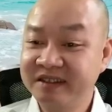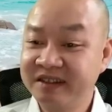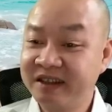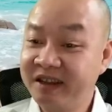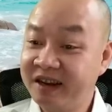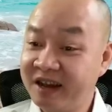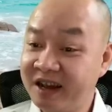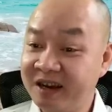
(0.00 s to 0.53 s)

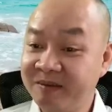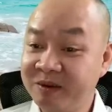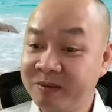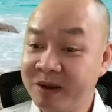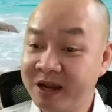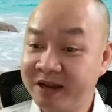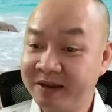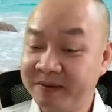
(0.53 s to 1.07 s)
kỳ lạ lắm các
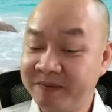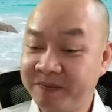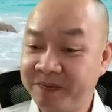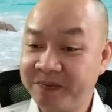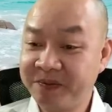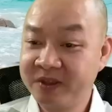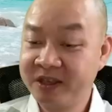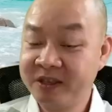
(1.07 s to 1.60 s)
bác ạ.
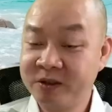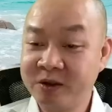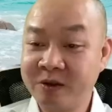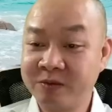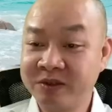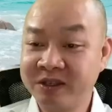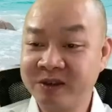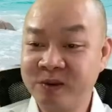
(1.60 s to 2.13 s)
Khi tôi
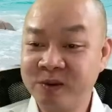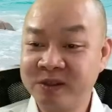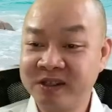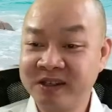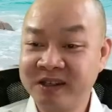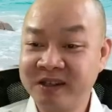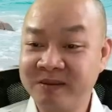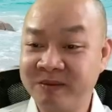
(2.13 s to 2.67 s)
đọc những cái hồ
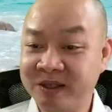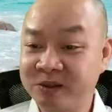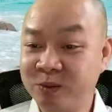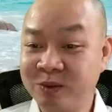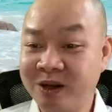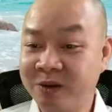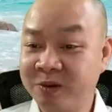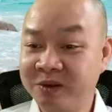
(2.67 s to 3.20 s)
sơ để mà
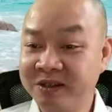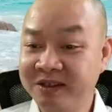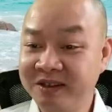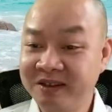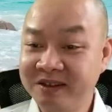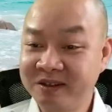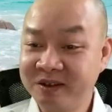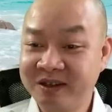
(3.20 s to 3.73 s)
trúng thầu ấy,
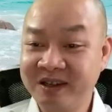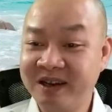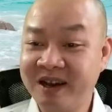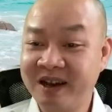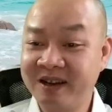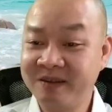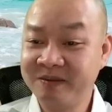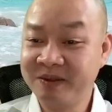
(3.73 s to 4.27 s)
tôi kỳ lạ
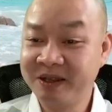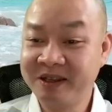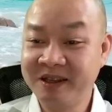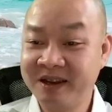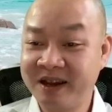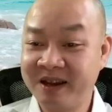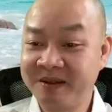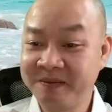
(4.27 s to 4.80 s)
lắm, tôi kỳ
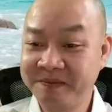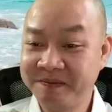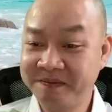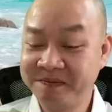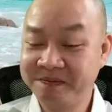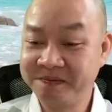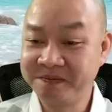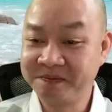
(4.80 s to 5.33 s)
lạ lắm.
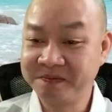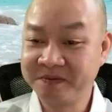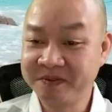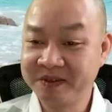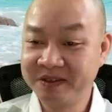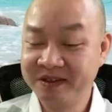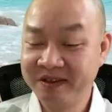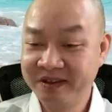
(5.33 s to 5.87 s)

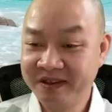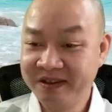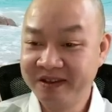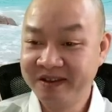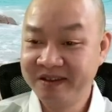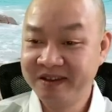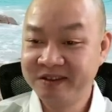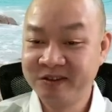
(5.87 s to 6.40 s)

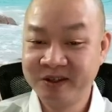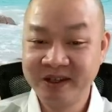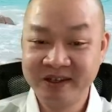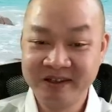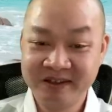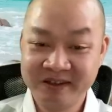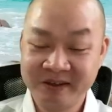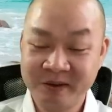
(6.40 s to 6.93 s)
Thế cho nên
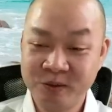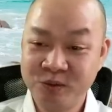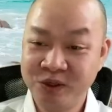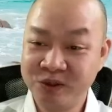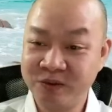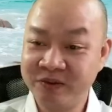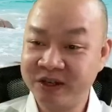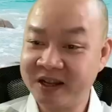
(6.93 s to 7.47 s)
ấy, câu
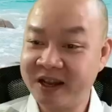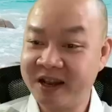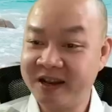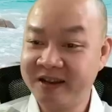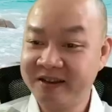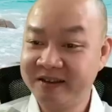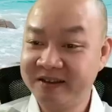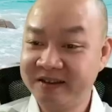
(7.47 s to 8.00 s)
chuyện của Việt
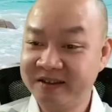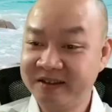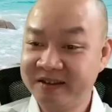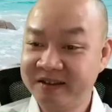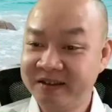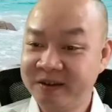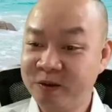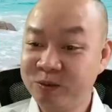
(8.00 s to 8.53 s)
Á
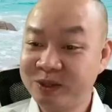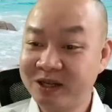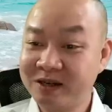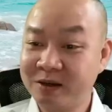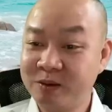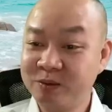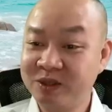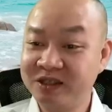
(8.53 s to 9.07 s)
không chắc là
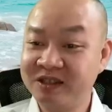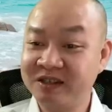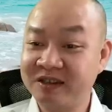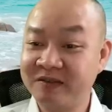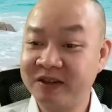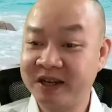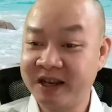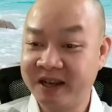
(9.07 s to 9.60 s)
không chỉ dừng
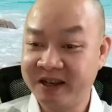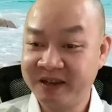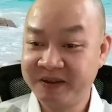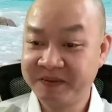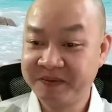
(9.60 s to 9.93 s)
tại Việt Á,